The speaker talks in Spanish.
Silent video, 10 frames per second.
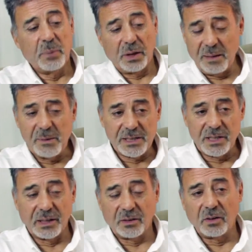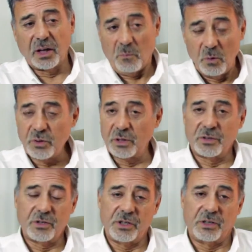pero también es cierto que muchos de
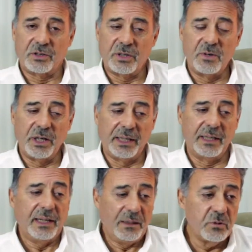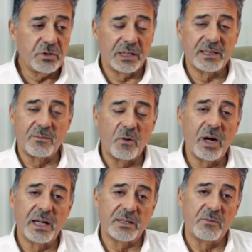esos chicos se morían y muchas de esas
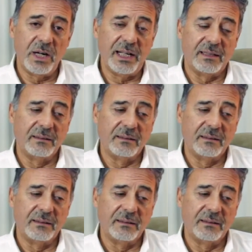mujeres se morían.